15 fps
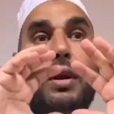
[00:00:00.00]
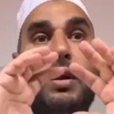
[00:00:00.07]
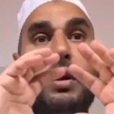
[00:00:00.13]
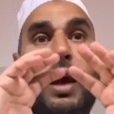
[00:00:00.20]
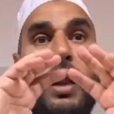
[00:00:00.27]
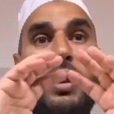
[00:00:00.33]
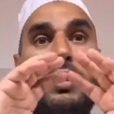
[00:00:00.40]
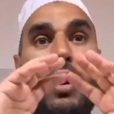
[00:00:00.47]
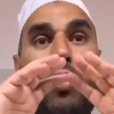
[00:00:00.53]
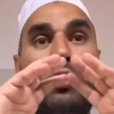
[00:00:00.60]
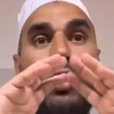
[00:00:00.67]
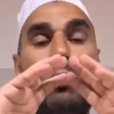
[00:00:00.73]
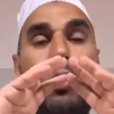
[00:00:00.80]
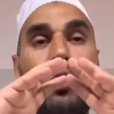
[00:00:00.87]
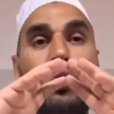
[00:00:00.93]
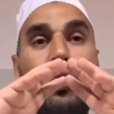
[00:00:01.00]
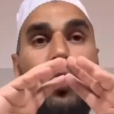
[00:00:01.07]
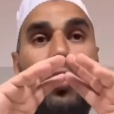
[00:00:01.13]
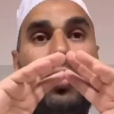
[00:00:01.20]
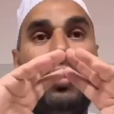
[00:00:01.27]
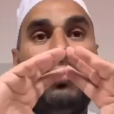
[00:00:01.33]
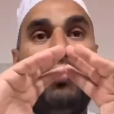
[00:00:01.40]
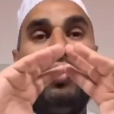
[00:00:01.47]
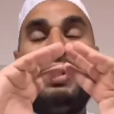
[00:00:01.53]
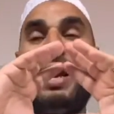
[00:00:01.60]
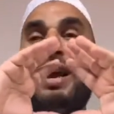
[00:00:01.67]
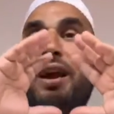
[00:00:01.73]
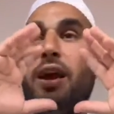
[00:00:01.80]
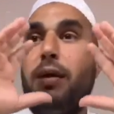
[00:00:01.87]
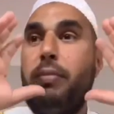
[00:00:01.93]
يعني تاخد الموضوع
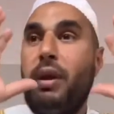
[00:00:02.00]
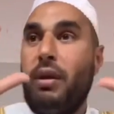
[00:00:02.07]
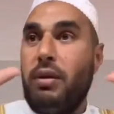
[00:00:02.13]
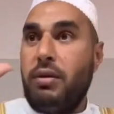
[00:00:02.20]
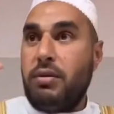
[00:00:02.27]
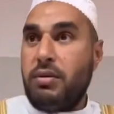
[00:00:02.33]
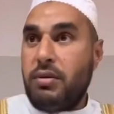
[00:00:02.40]
متكامل